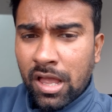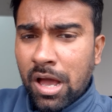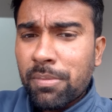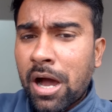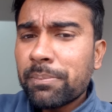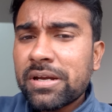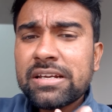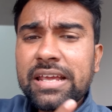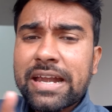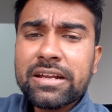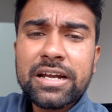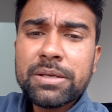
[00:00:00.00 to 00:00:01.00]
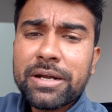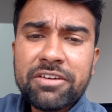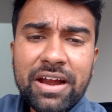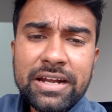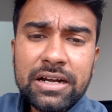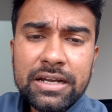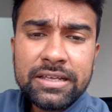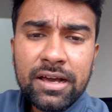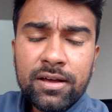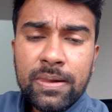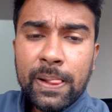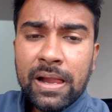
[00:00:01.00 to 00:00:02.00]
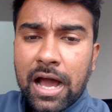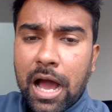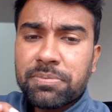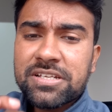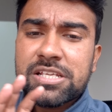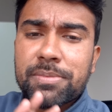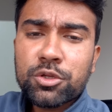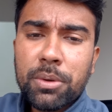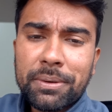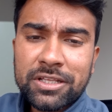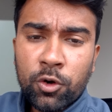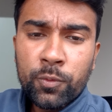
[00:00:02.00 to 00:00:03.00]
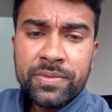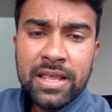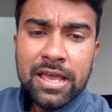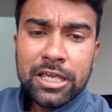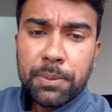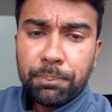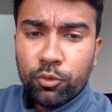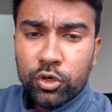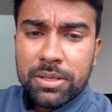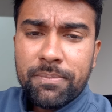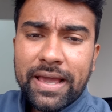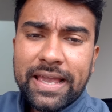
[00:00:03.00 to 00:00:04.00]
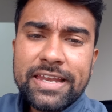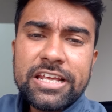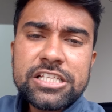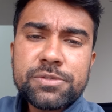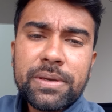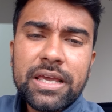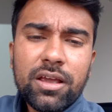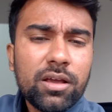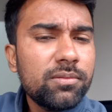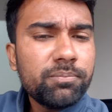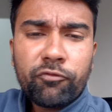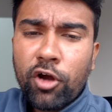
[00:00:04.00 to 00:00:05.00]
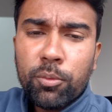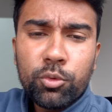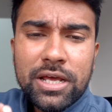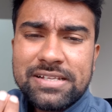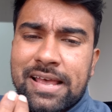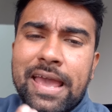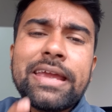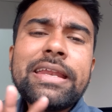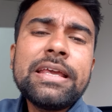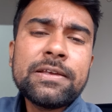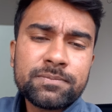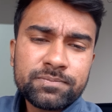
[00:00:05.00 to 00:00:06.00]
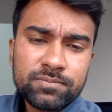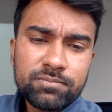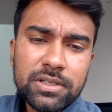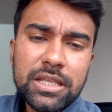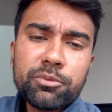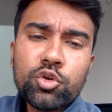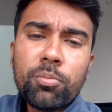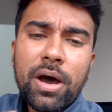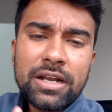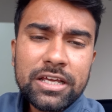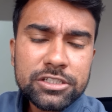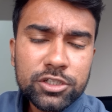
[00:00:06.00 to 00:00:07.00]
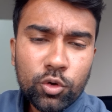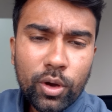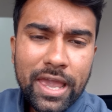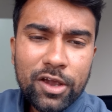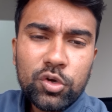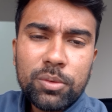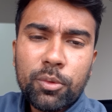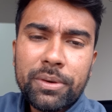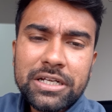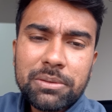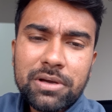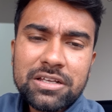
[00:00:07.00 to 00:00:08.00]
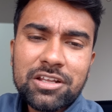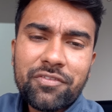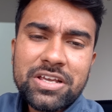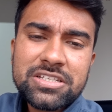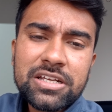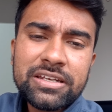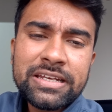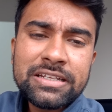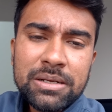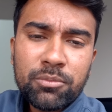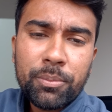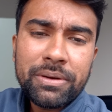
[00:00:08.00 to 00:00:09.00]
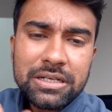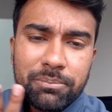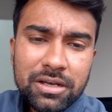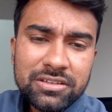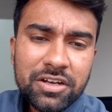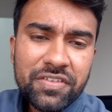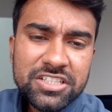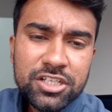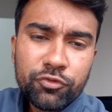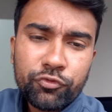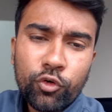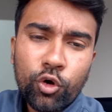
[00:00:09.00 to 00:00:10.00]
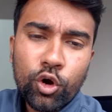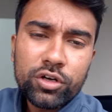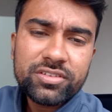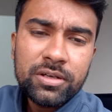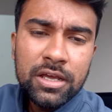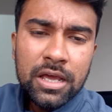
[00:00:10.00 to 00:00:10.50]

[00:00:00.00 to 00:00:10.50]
अब हमने इन कैटेगरी में डिवाइड कर लिया अब जैसे मैं तुम्हें बताऊं कि पूरी मैकेनिक्स में फॉर्मूलेज है ही नहीं मतलब यू मान के चलो एंगुलर मोमेंटम कंजर्वेशन लीनियर मोमेंटम कंजर्वेशन फोर्स